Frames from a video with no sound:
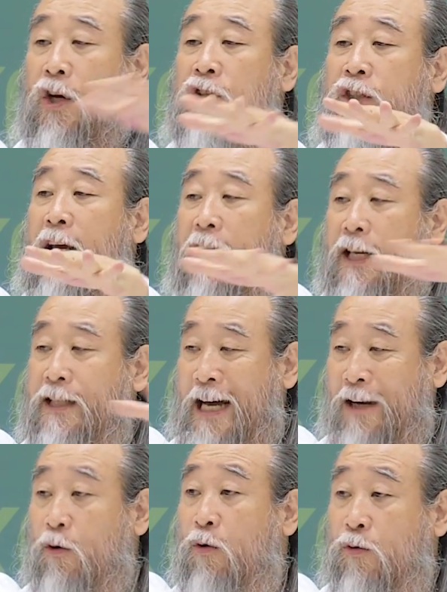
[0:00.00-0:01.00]
역사의
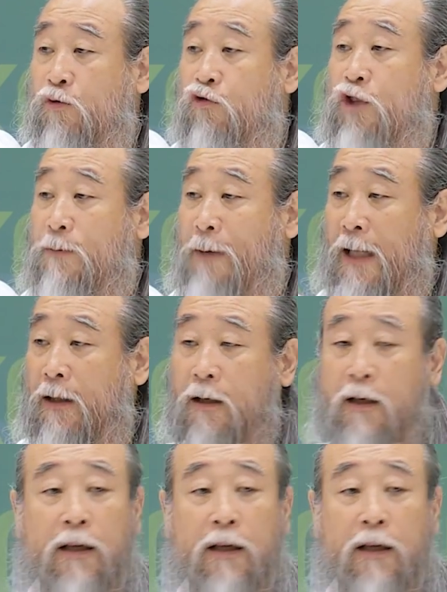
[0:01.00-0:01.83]
자료로 주지만